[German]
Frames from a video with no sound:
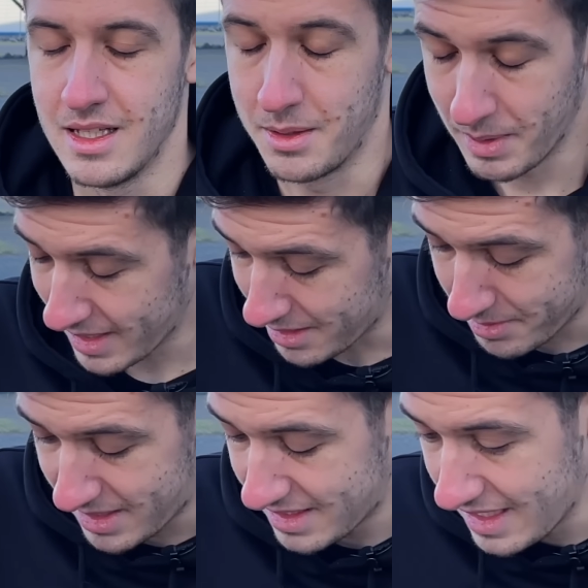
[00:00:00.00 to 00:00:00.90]
Ich bin gerade
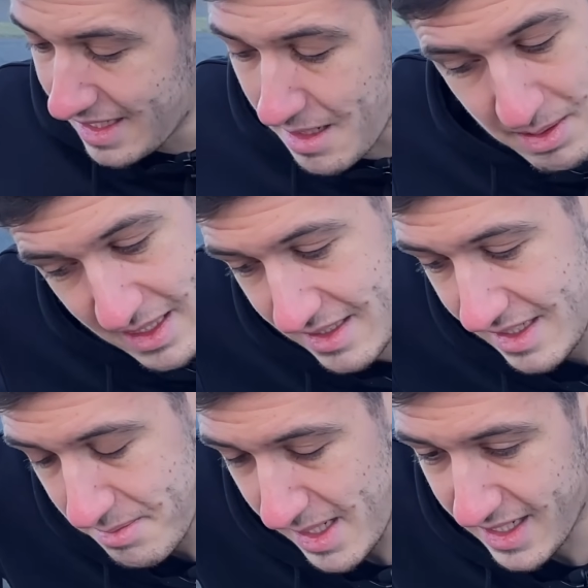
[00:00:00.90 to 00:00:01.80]
am Zittern, aber das
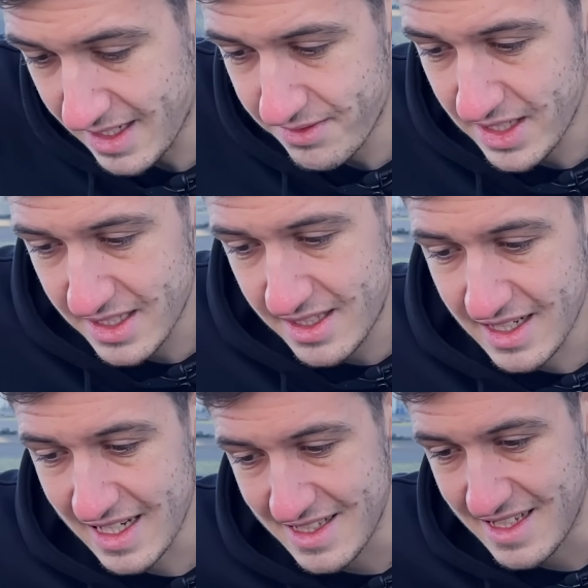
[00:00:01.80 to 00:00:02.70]
liegt mehr daran, weil es hier
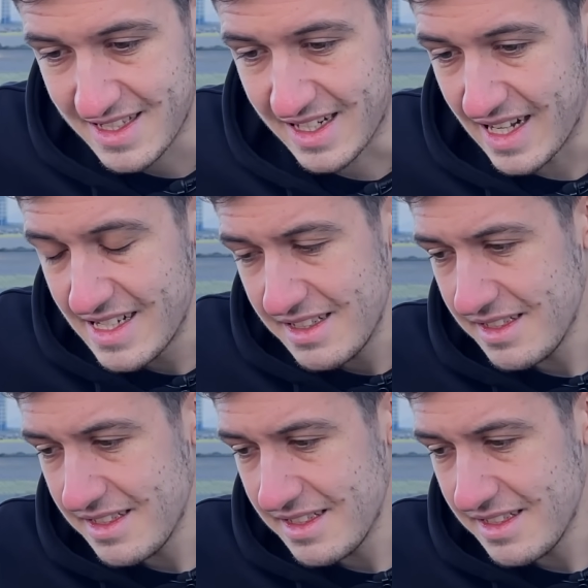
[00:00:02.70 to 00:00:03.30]
gerade sehr, sehr kalt